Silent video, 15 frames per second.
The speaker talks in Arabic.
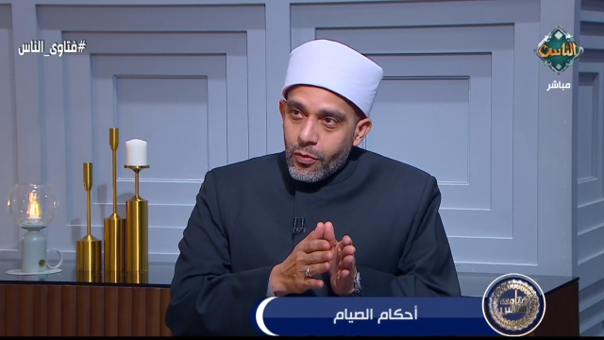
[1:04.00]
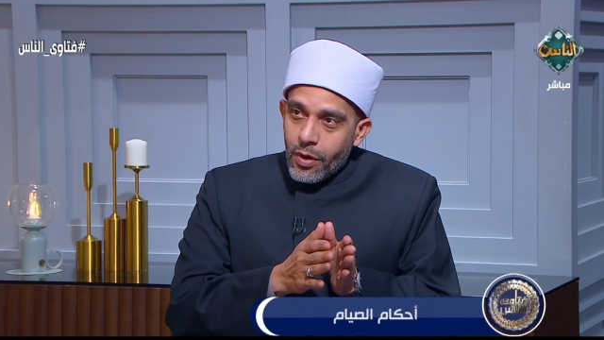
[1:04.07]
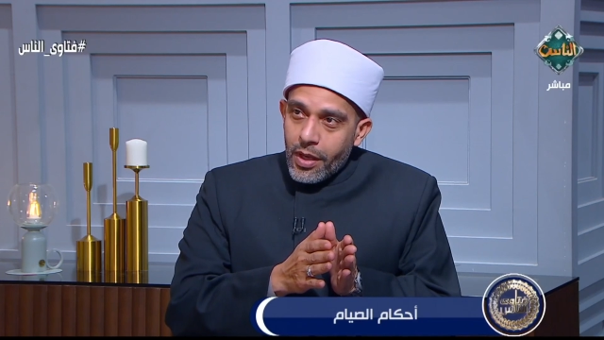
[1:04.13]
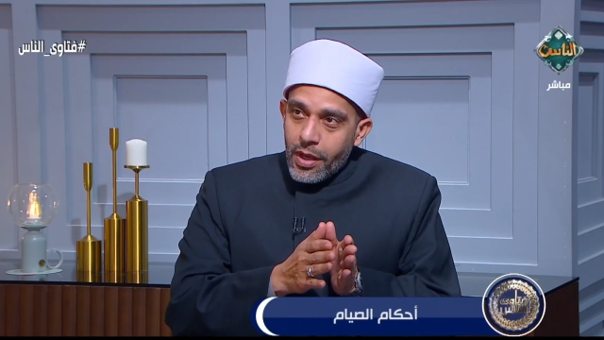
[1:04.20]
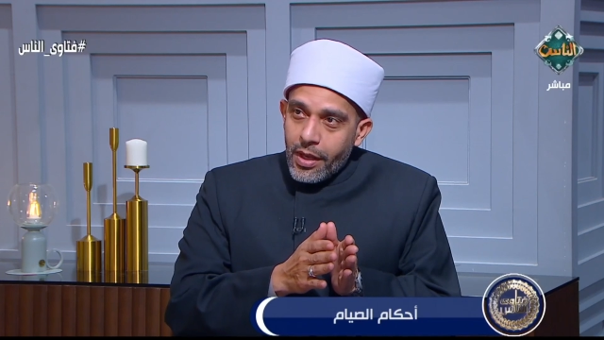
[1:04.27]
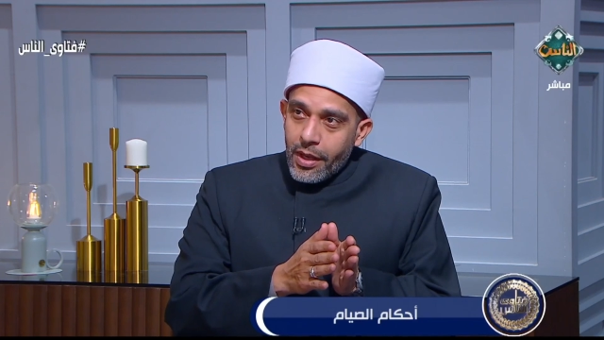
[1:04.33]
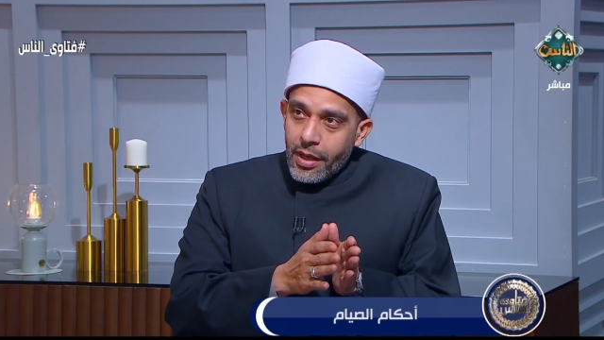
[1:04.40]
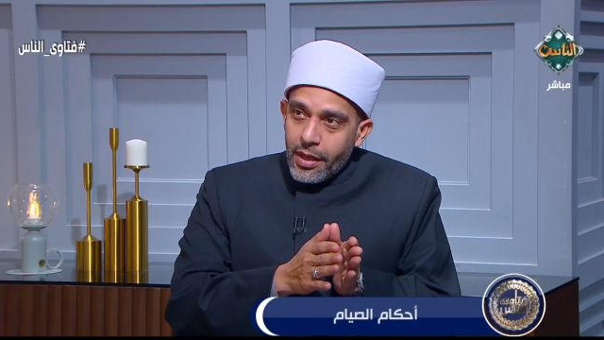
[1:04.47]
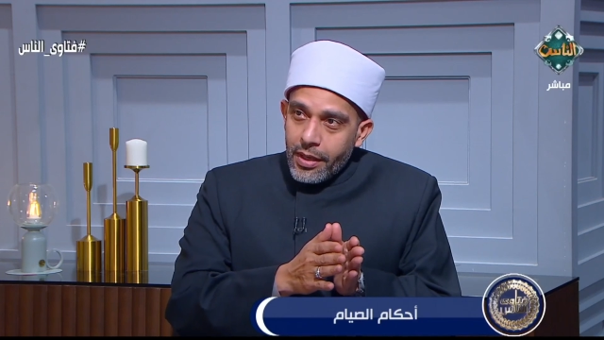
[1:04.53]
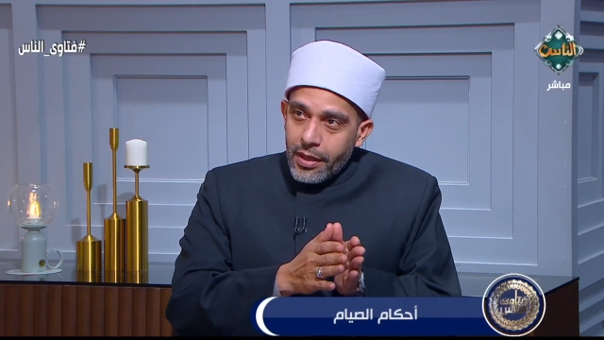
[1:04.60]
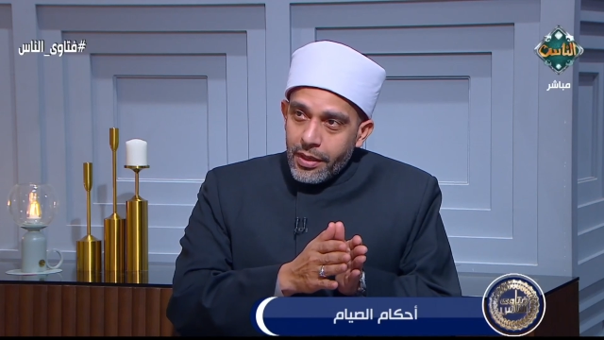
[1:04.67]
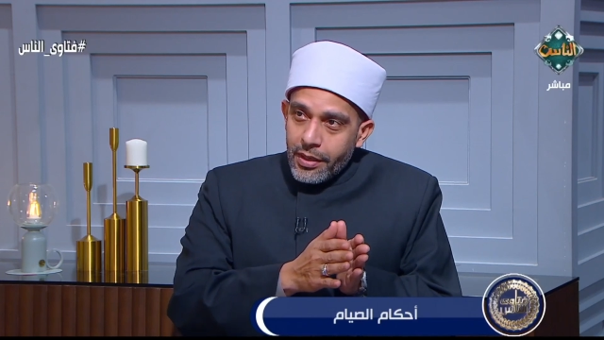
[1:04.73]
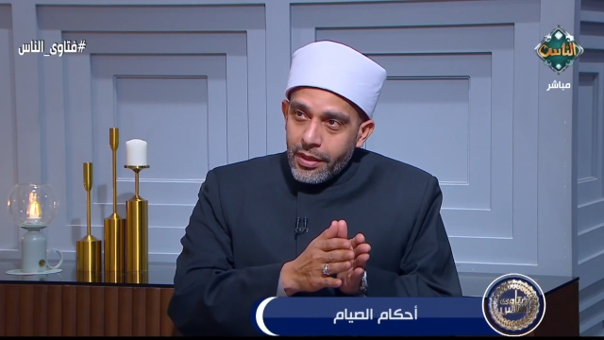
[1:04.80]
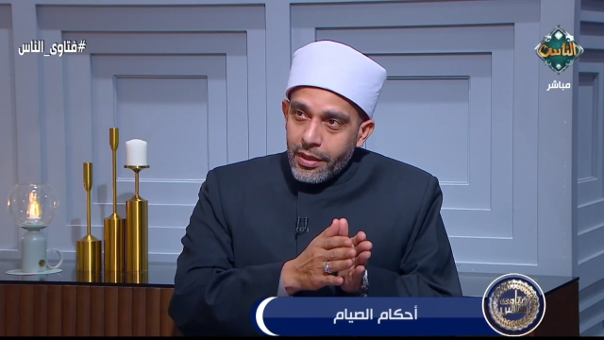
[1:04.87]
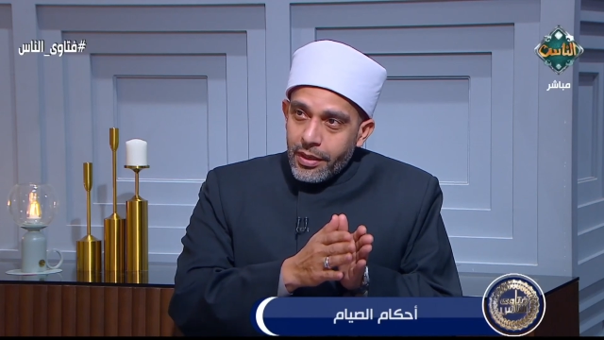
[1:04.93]

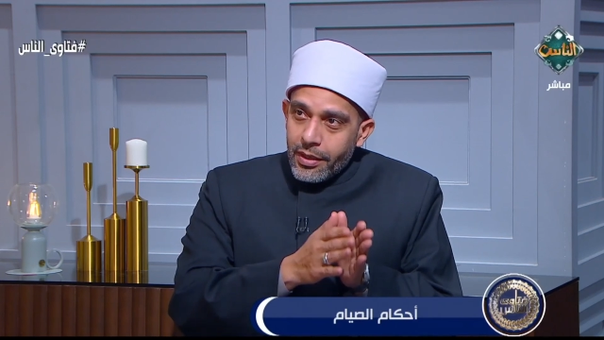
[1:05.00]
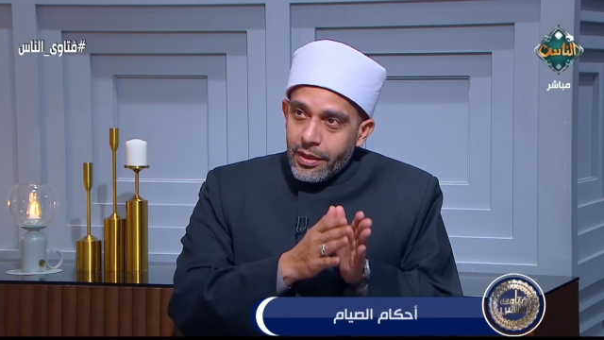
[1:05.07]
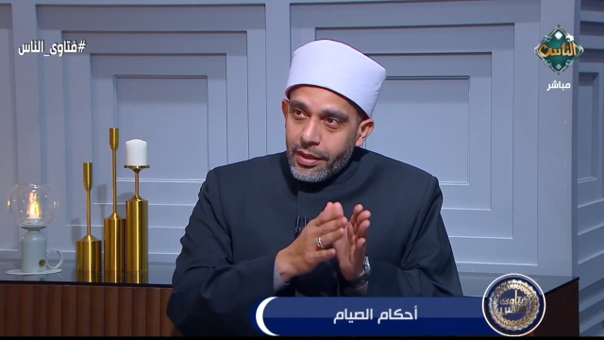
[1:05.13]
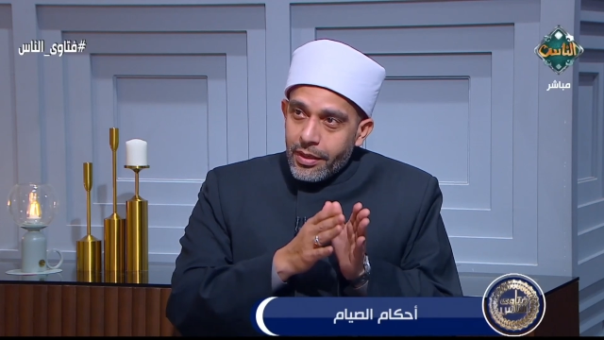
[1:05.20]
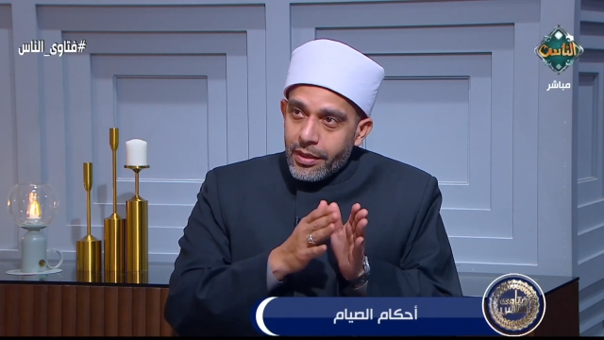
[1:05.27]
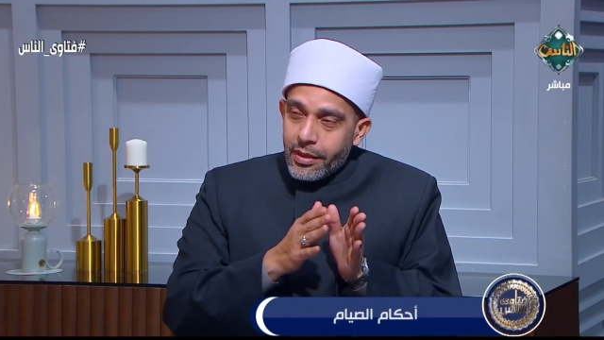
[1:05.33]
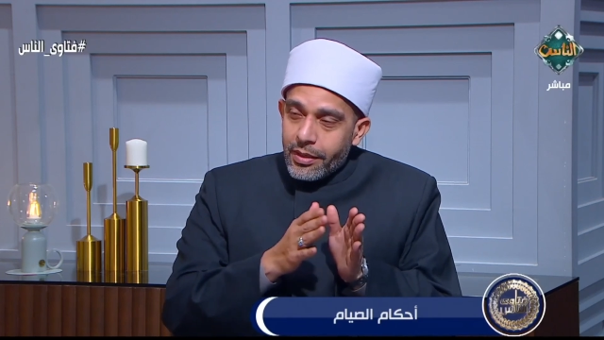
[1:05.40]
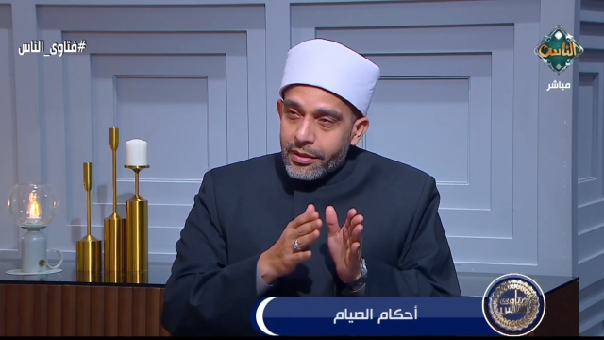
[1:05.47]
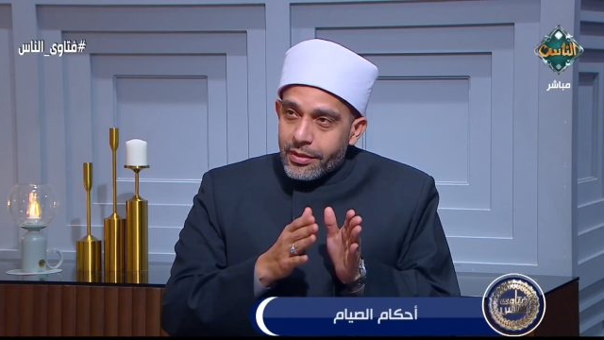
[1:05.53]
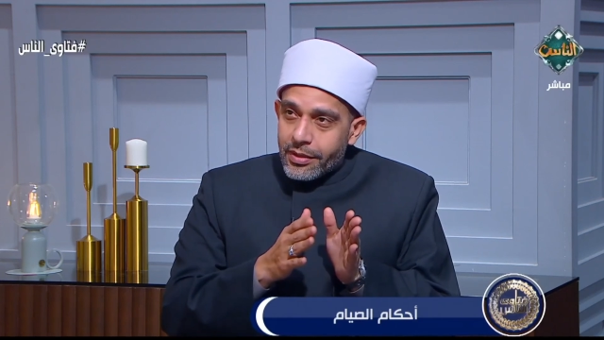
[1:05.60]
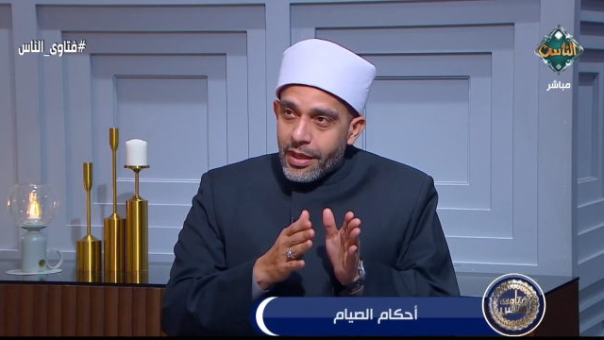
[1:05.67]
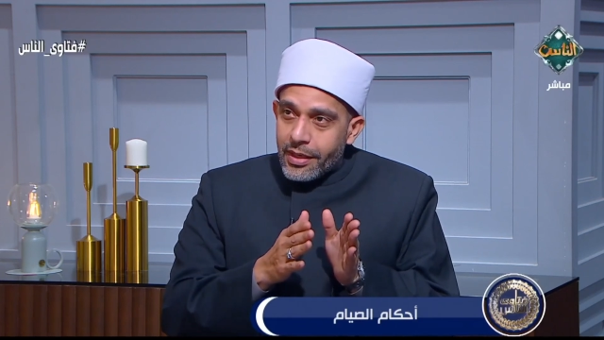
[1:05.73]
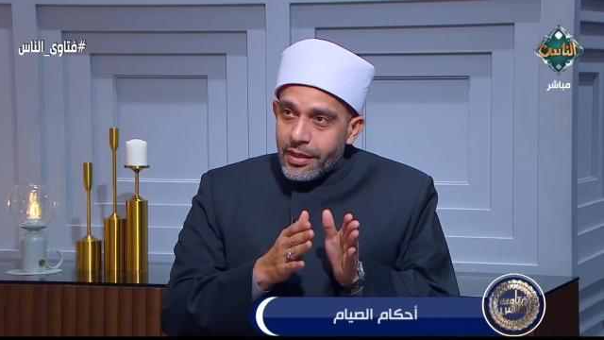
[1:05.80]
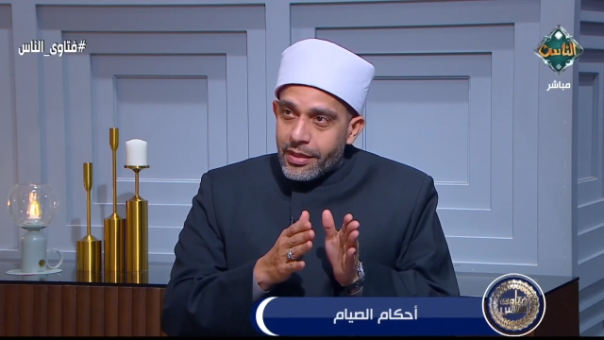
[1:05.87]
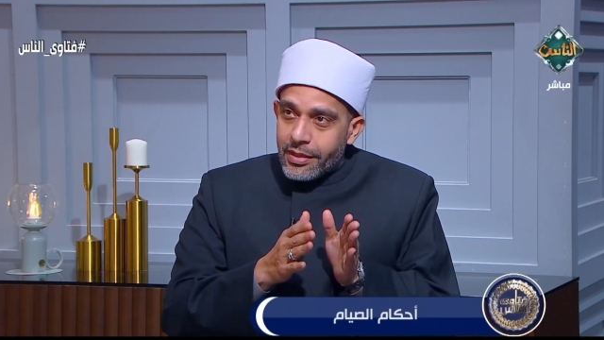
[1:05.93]

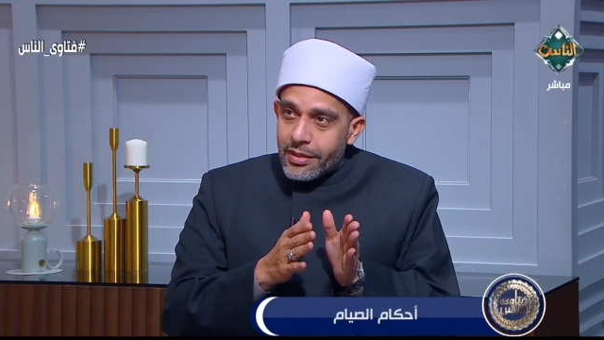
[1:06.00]
واتيان